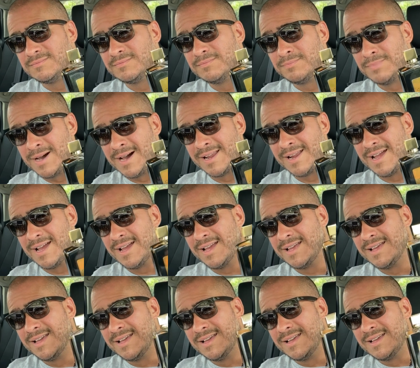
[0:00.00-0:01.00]
para
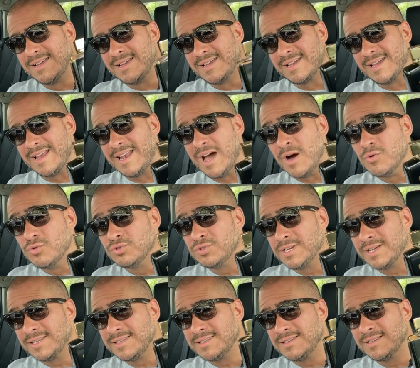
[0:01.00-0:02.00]
que la
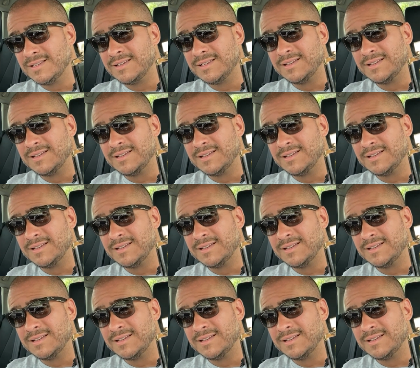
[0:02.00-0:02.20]
uses